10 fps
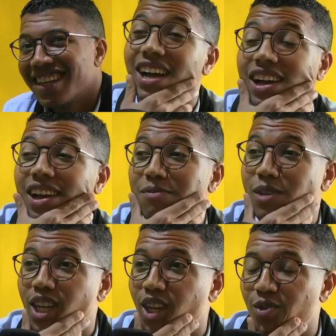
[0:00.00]
آه
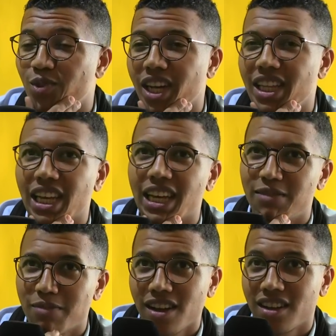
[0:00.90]
ملي كنكون غادي
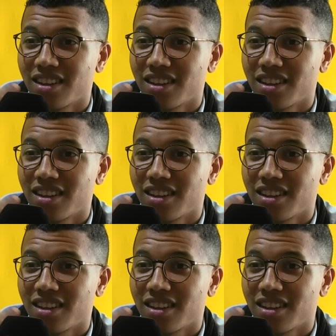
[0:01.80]
للخدمه